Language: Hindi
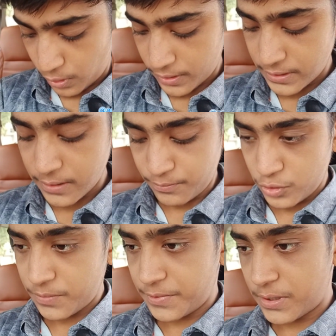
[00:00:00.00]
खोल रहा शायद
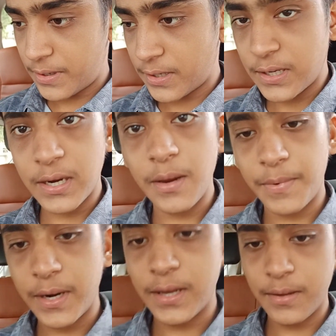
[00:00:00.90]
मुझे पीछे जाना ही
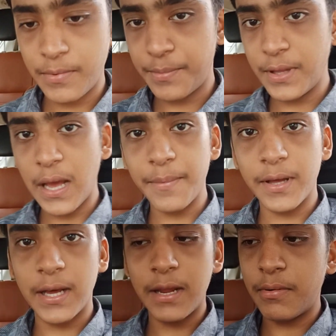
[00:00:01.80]
पड़ेगा मैं अभी यहाँ पे
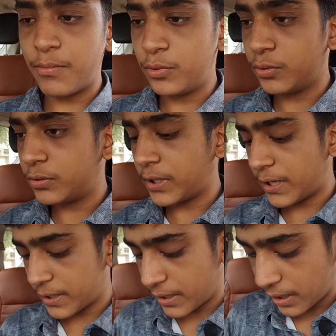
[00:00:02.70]
कार में ब्लूटूथ
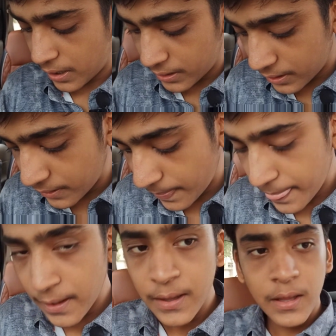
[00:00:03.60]
कनेक्ट कर रहा था
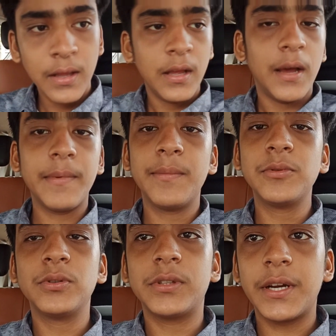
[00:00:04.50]
अपना
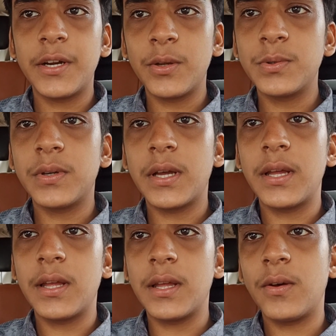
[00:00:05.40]
ब्लूटूथ कनेक्ट हो चुका
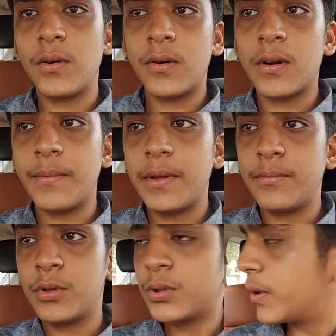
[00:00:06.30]
है और अभी
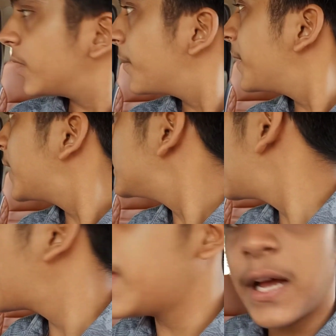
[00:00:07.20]
हम लोग थोड़ी देर में निकल
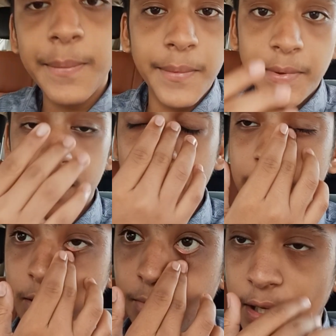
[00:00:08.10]
जाएंगे यहाँ पे भी
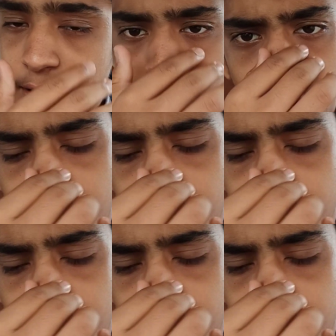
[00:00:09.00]
यहाँ से भी घर से तो